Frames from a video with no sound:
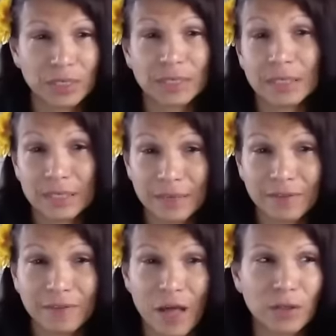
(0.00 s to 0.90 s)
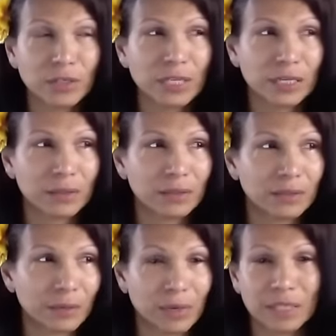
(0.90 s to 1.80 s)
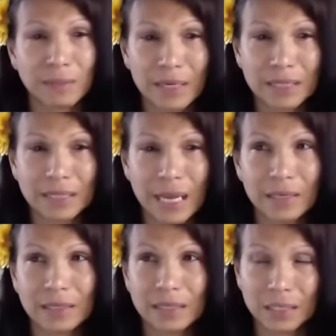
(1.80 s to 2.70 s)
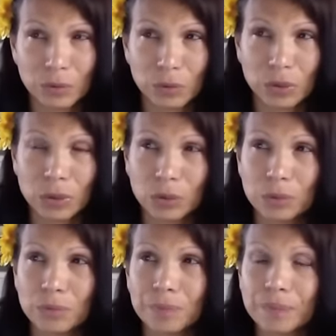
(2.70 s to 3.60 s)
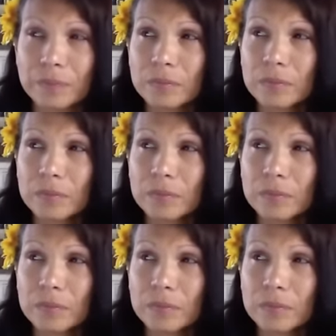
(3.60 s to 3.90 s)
Jerry był ojcem, który wychowywał mojego syna od kiedy miał dwa latka.